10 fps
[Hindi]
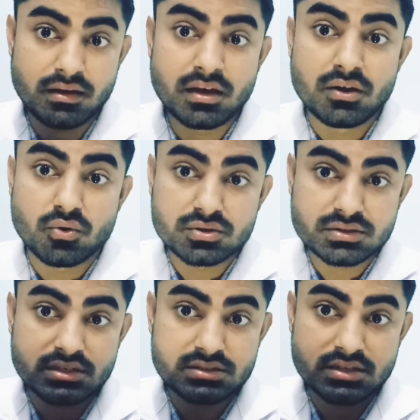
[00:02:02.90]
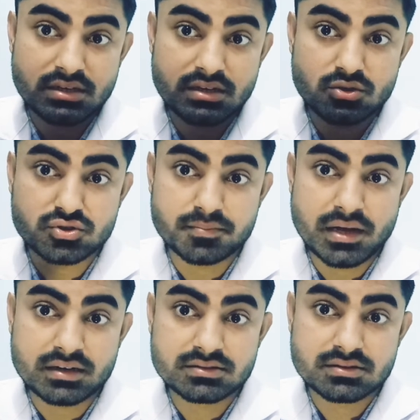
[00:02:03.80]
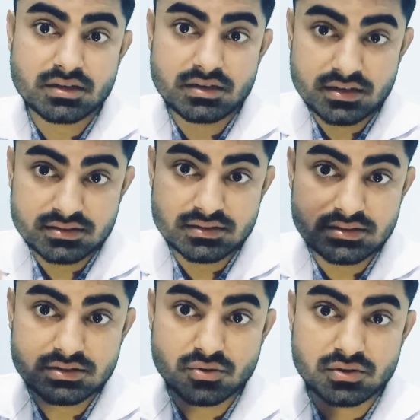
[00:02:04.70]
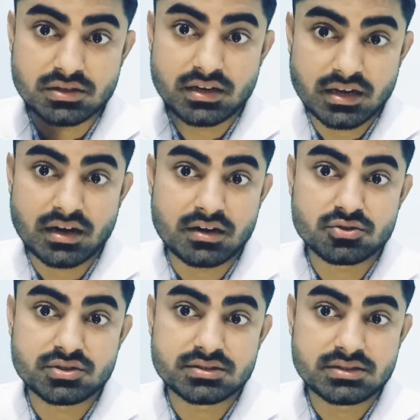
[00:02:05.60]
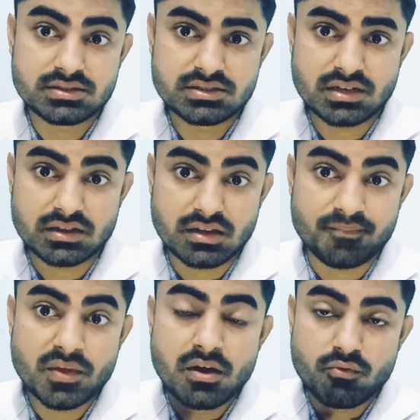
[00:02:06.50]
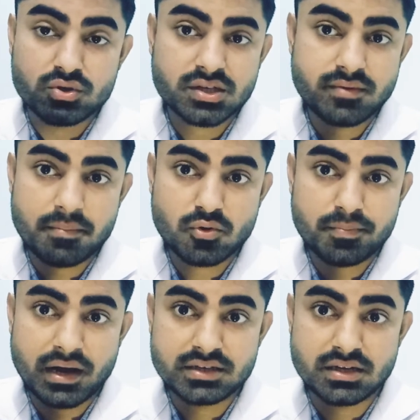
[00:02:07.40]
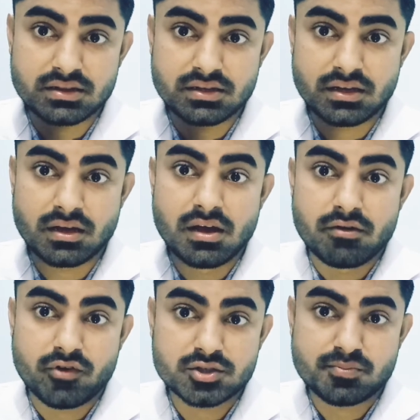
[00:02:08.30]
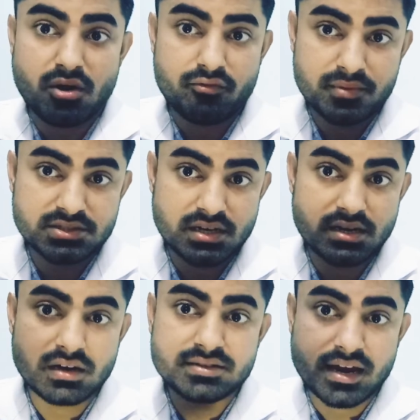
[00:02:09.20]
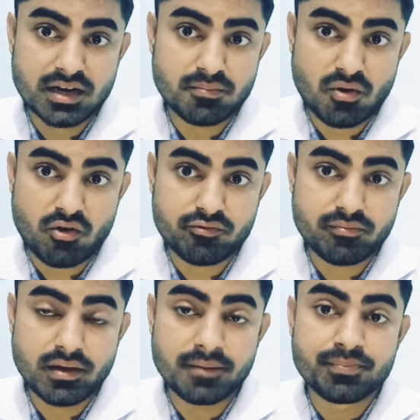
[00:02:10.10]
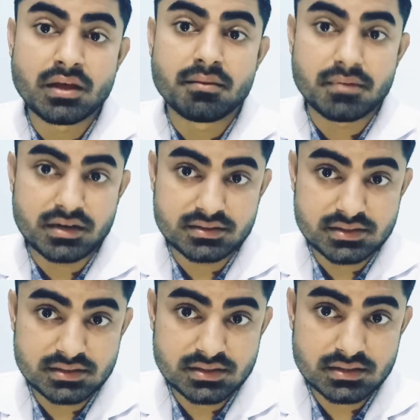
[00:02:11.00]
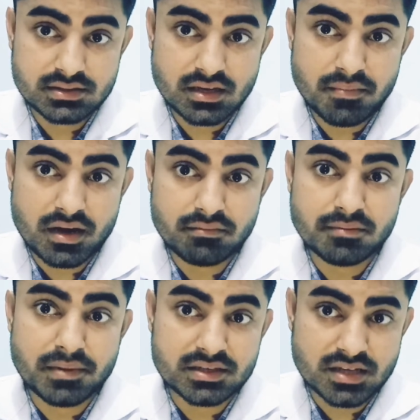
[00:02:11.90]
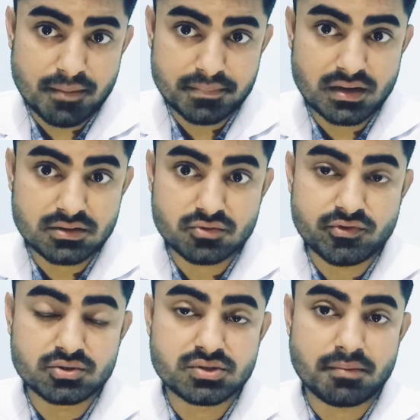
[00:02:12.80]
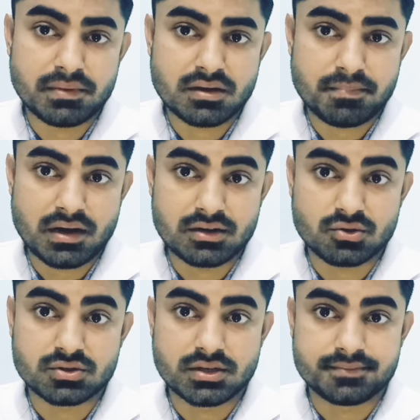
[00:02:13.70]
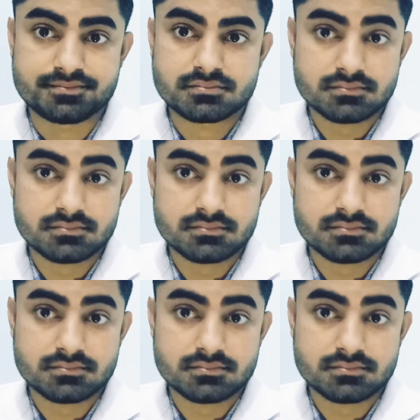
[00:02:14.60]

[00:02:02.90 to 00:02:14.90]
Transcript: में और सर्जरी की जो सब्जेक्ट डिजीजेस होती हैं इनकी अंडर डिजीजेस आती हैं वो सब आपको पढ़ाई जाती हैं फर्स्ट प्रॉफ में जर्नल सेकंड प्रॉफ में डिजीजेस के बारे में प्लस अपना जो फिजियोथेरेपी का पार्ट होता है